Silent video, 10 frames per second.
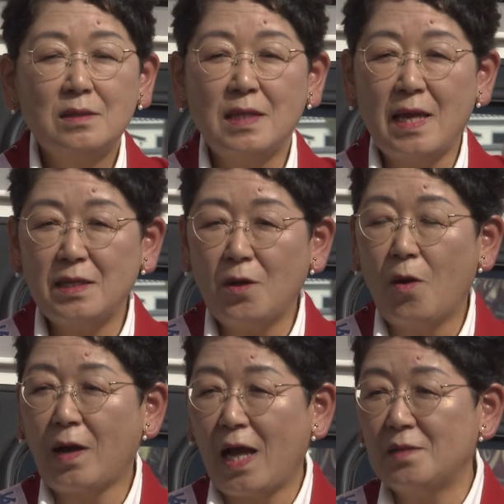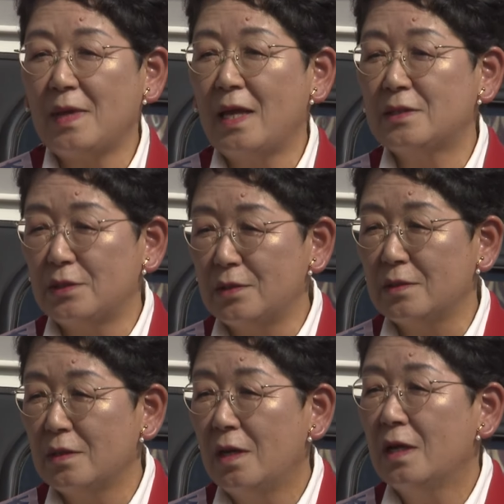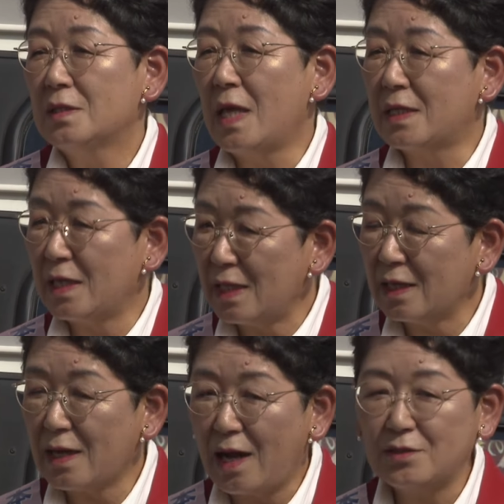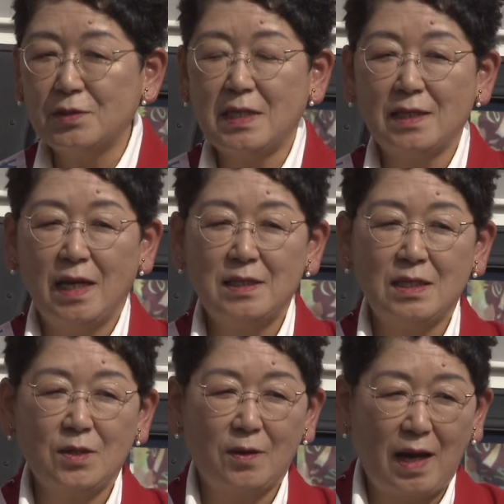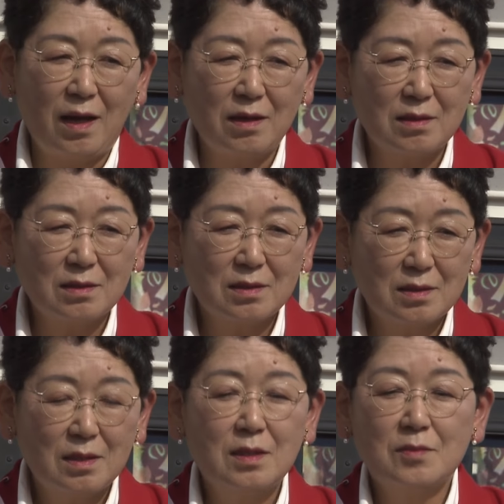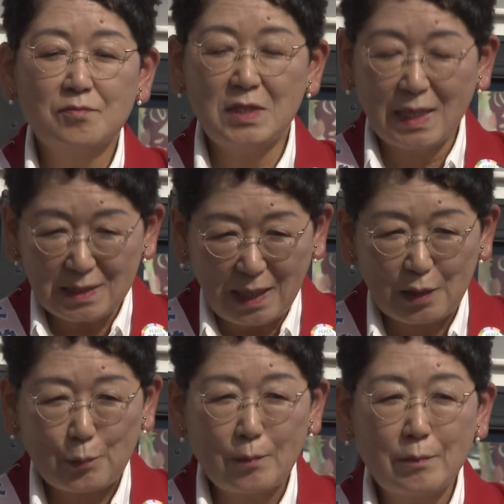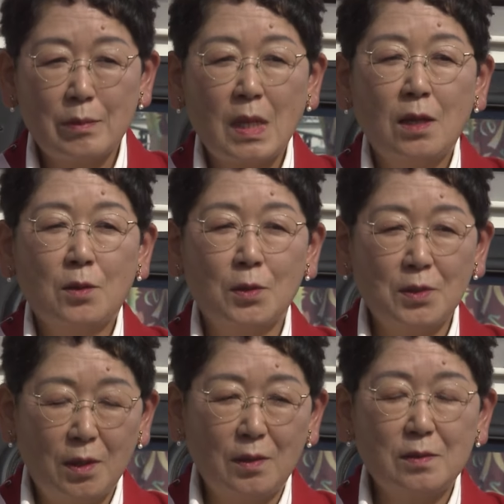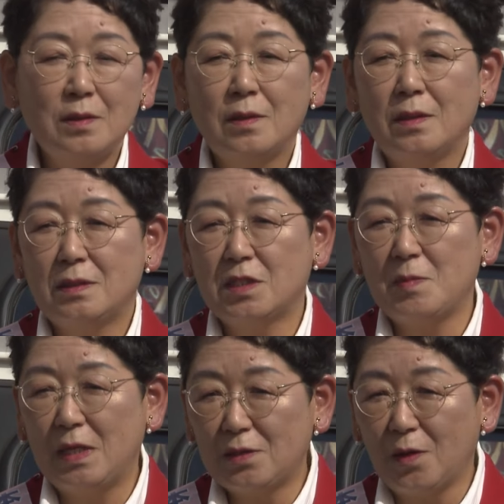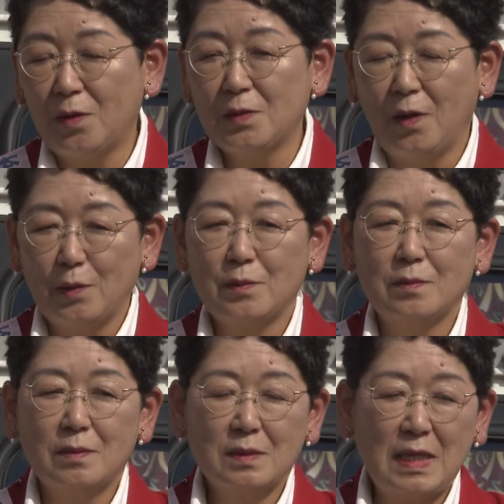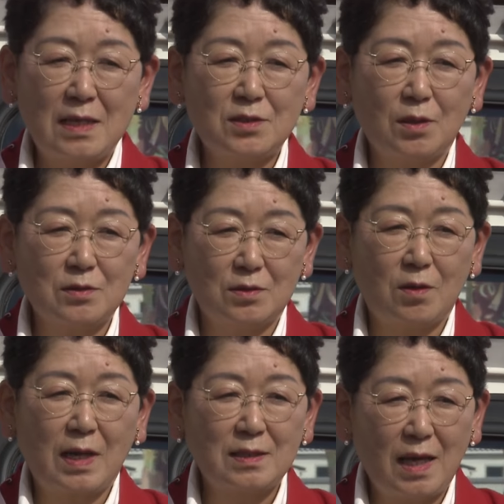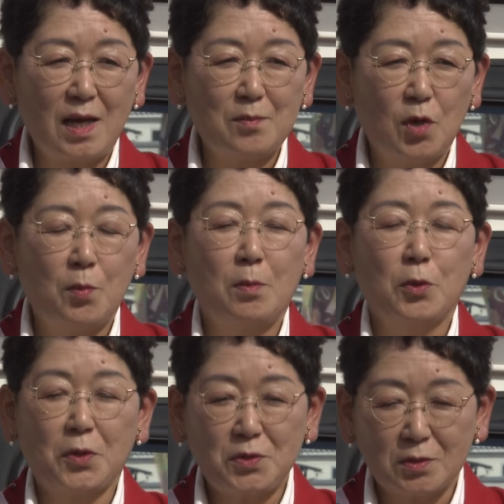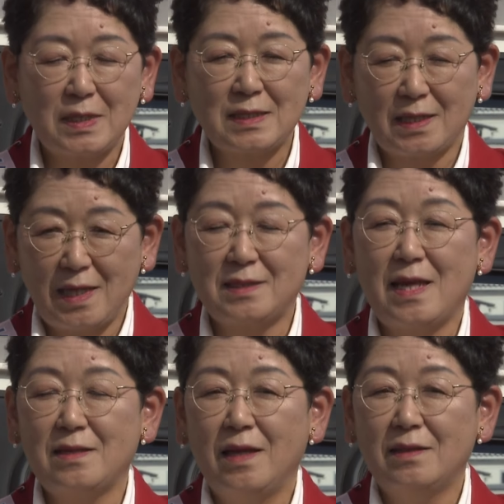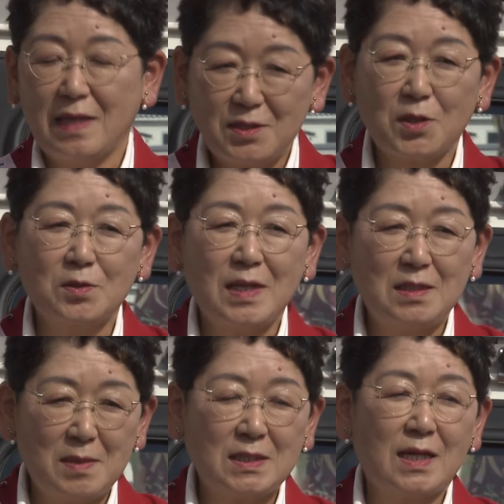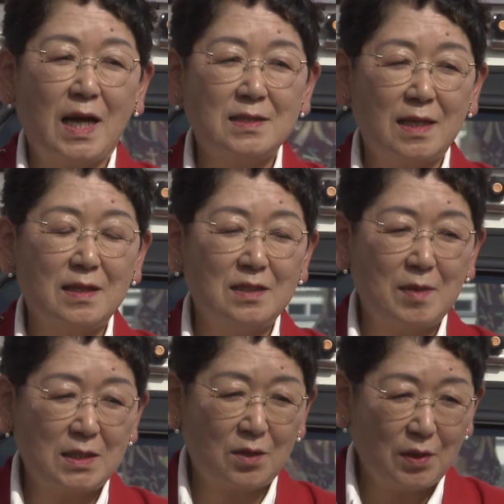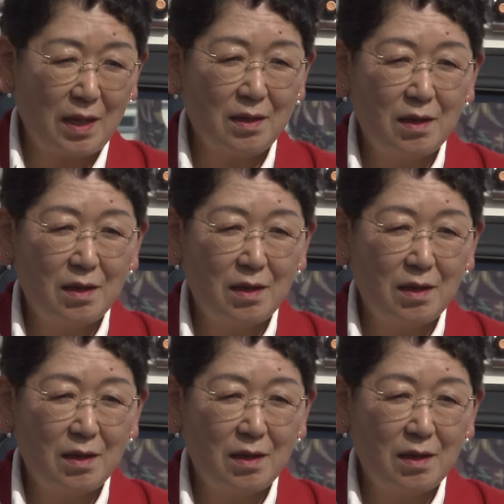全容解明する責任があるんじゃないでしょうか。皆さん、この自民党の現職の方、もう元職ですかね、前、前職になりました、解散になりましたので、